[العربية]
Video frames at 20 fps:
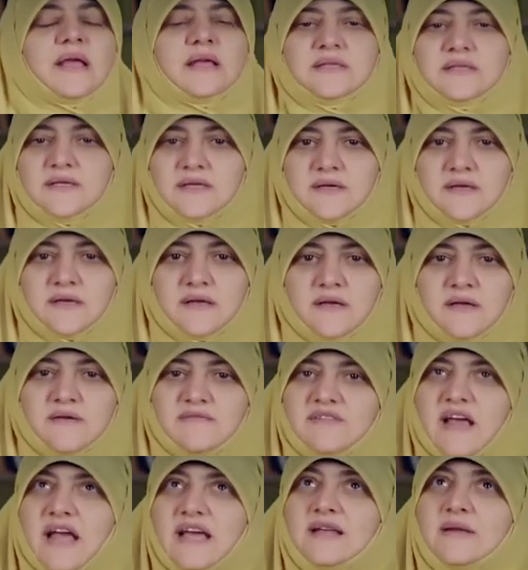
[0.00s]
اهدي
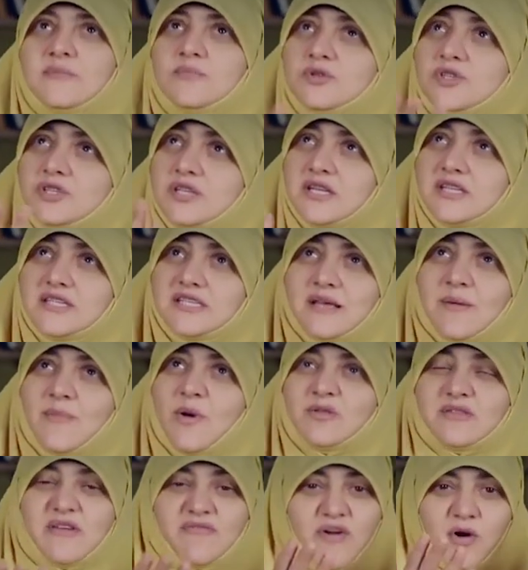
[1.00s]
تحية يبص
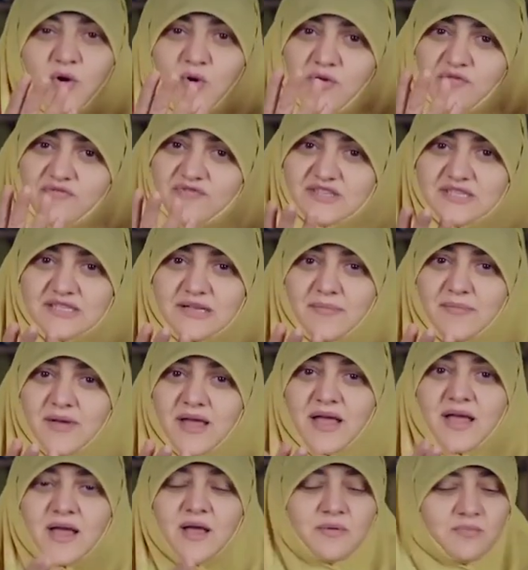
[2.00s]
للسماء والتفكر في
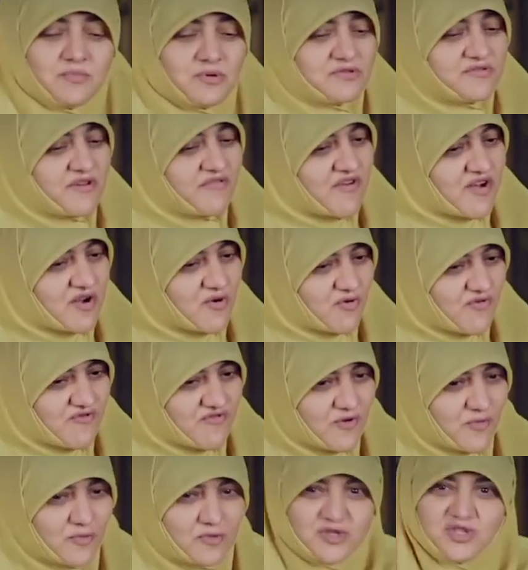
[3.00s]
السماء التفكر
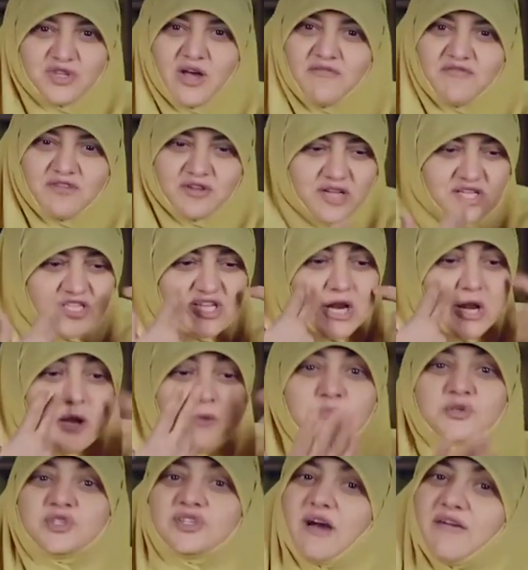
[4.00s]
في المصحف النظر
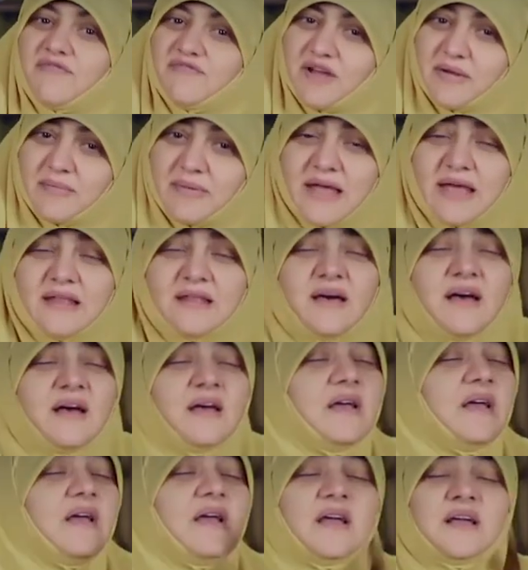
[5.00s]
للمصحف عبادة
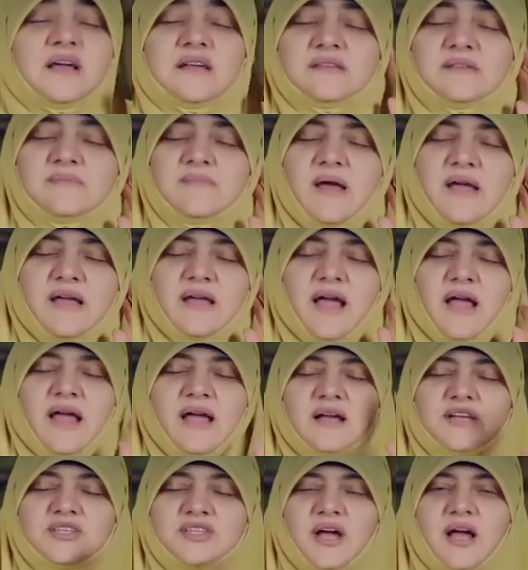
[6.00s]
اسمعي
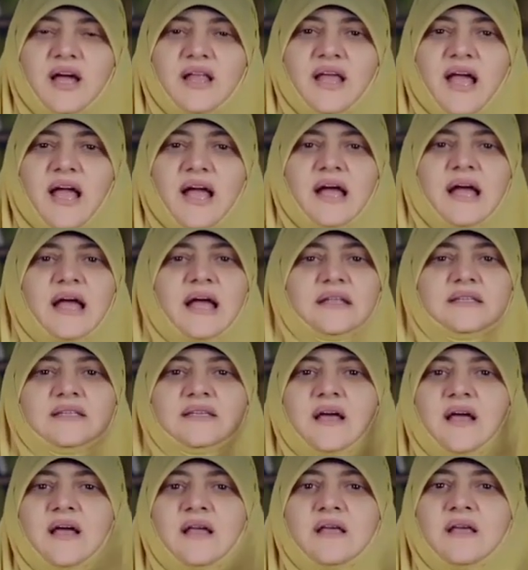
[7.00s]
حاجة شغلي حاجة
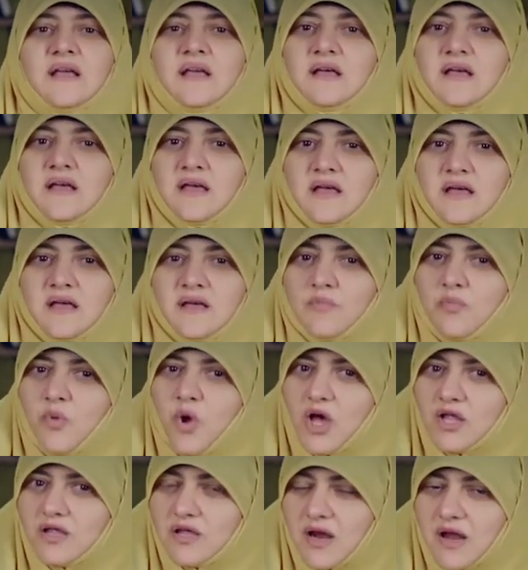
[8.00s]
هادية آه،
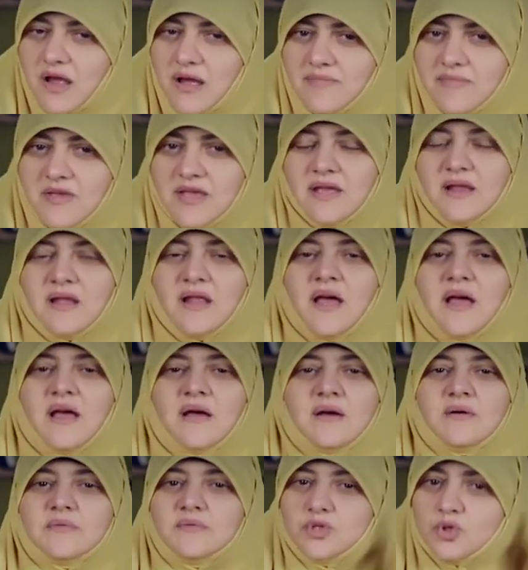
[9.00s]
محاضرة
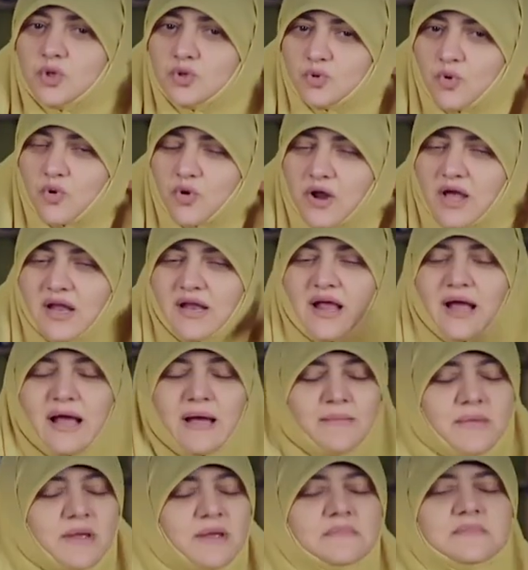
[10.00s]
جميلة صوت قرآن
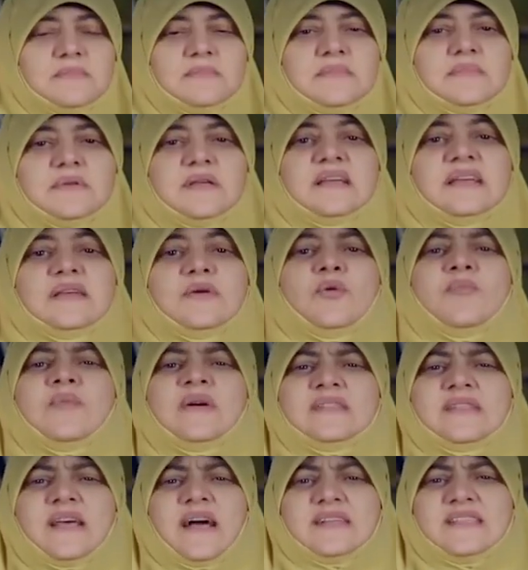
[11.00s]

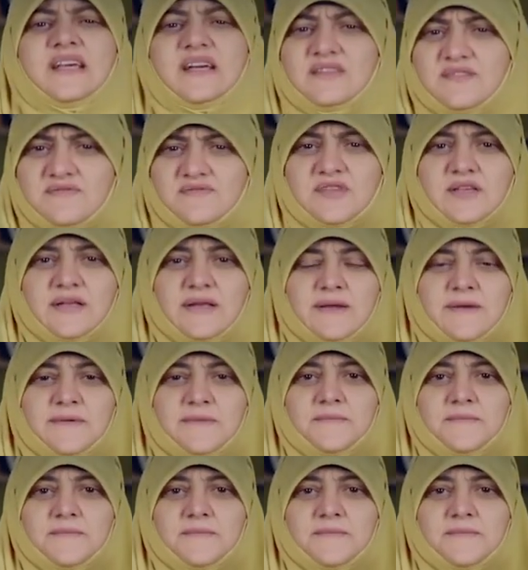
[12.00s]
ربع ساعة عايزاكي تفصلي